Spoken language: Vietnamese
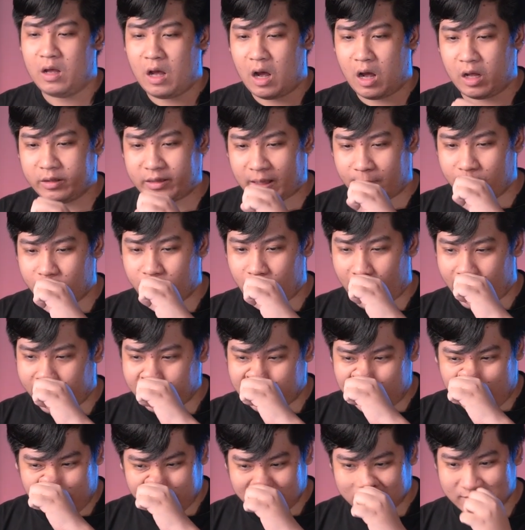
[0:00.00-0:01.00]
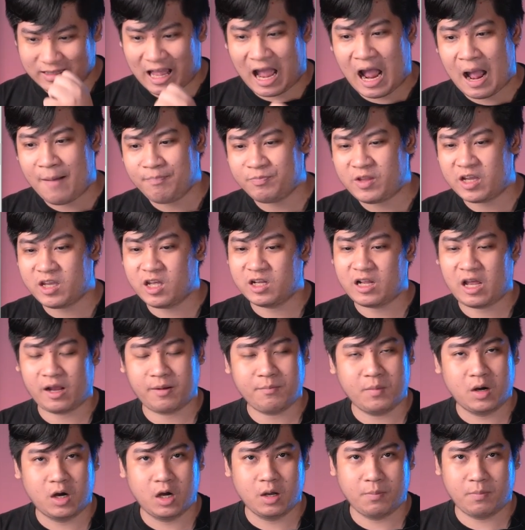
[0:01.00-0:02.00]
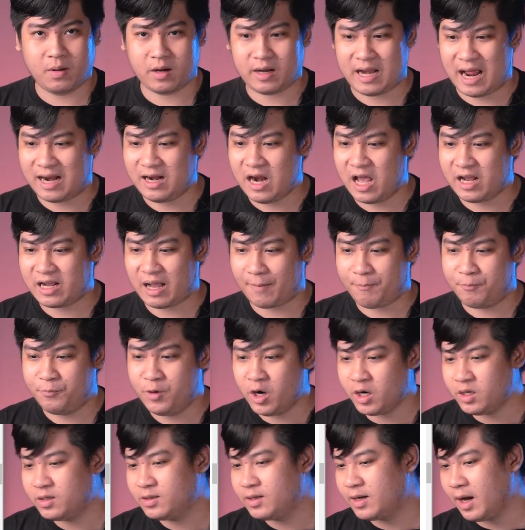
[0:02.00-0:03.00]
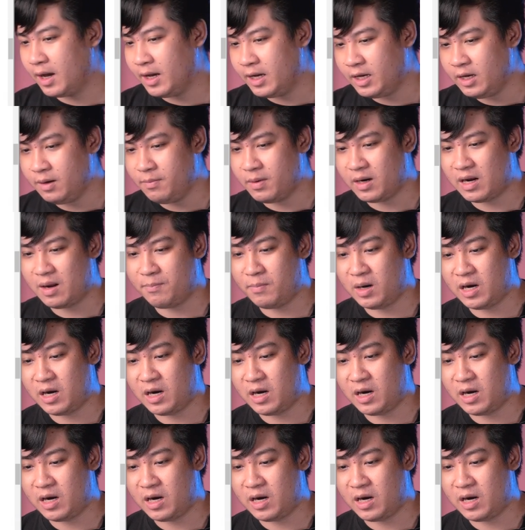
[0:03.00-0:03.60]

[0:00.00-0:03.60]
Ờ, tầm khoảng tháng 8 tháng 9 tháng 10 mình đã đề cập rất kỹ mình đã,